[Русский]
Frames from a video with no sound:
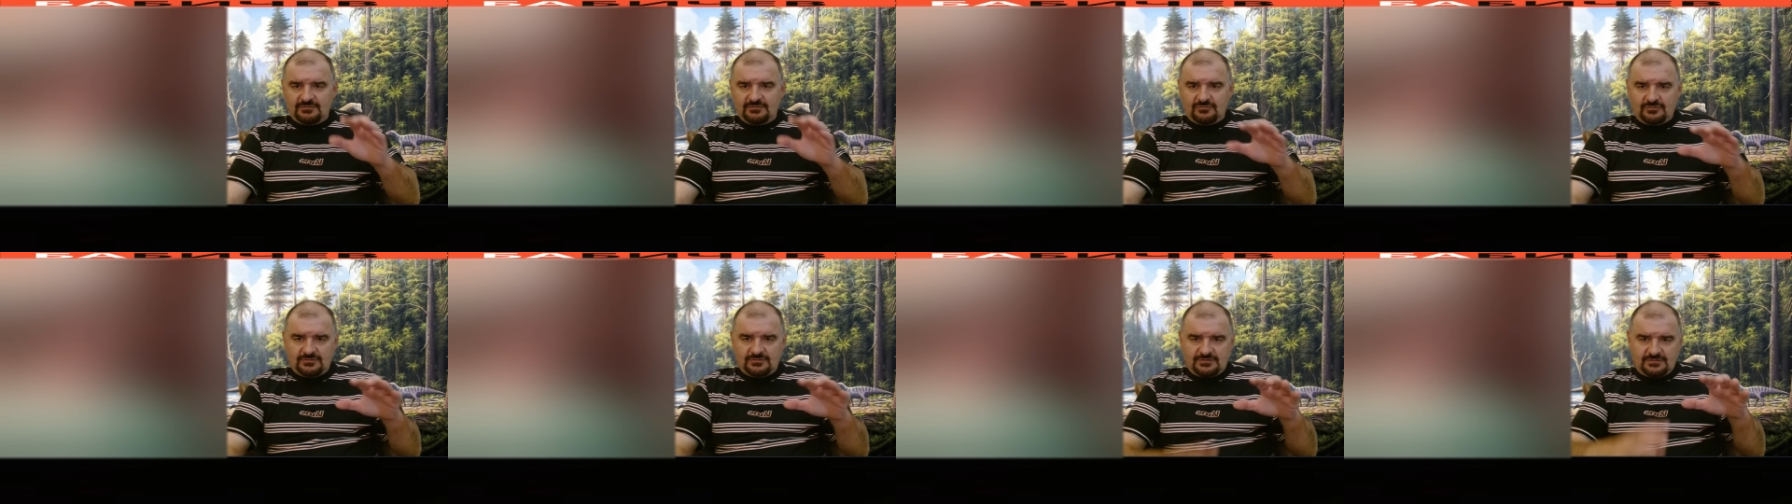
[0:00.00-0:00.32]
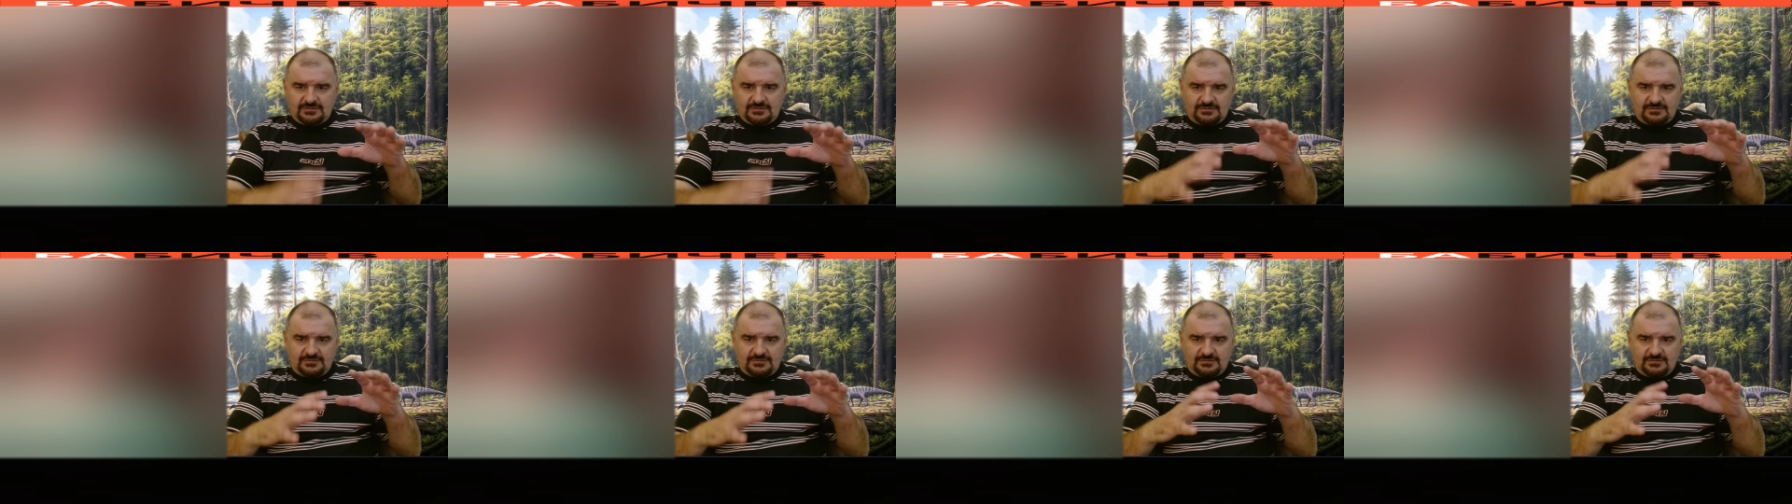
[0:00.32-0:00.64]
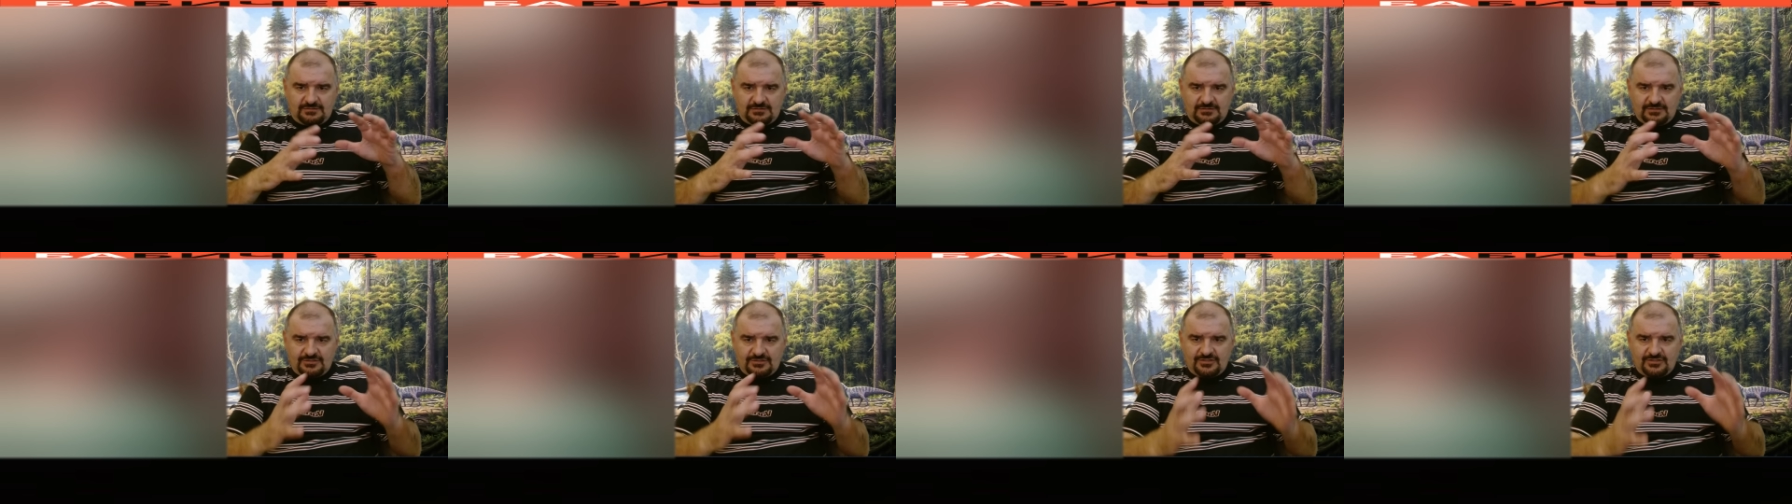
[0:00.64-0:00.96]
то
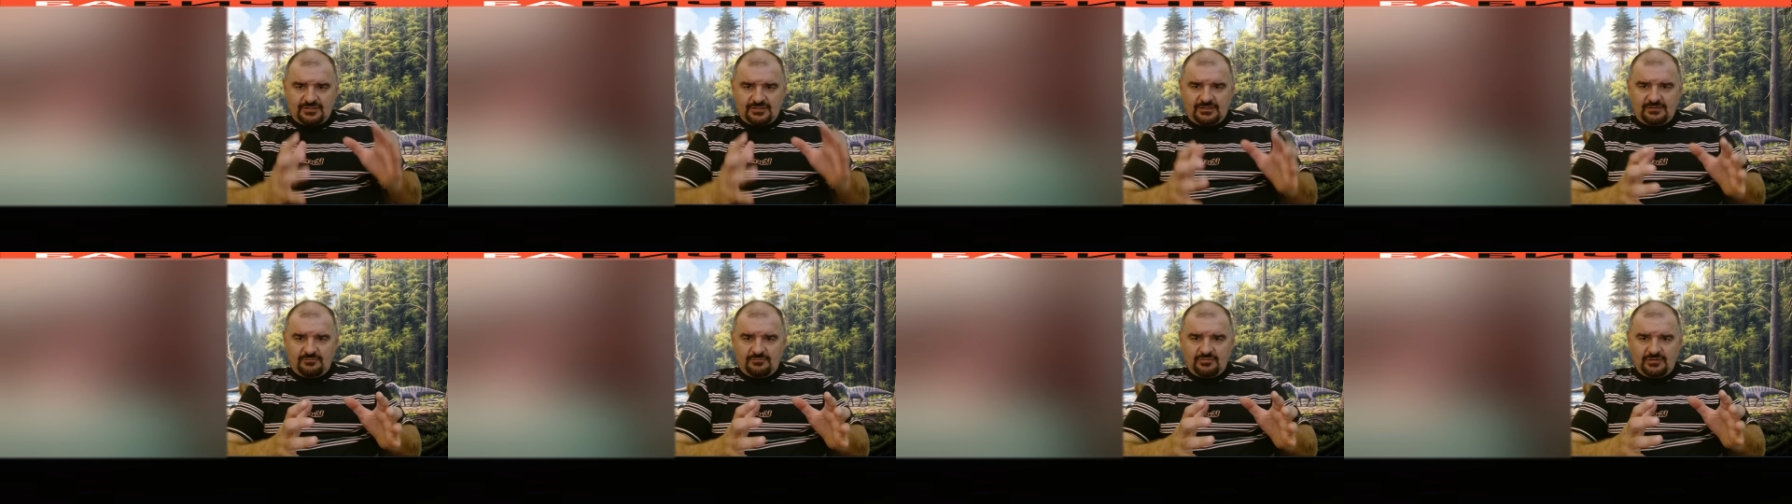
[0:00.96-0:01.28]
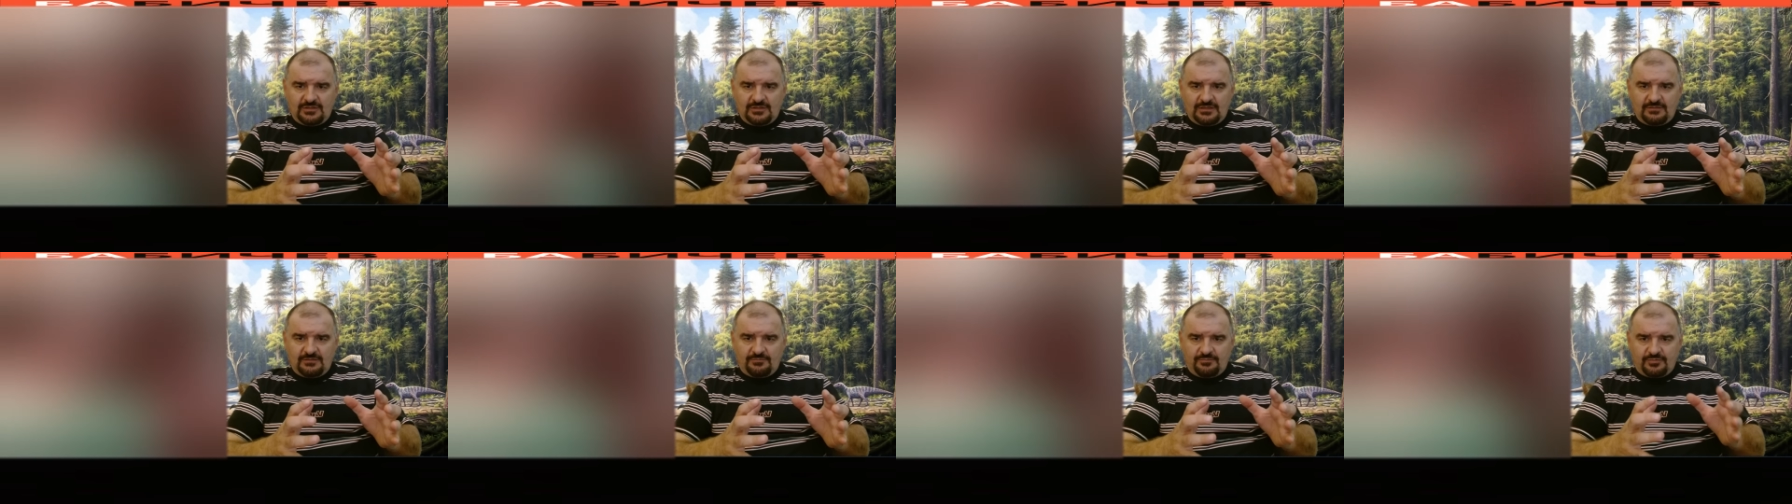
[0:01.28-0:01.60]
есть сначала была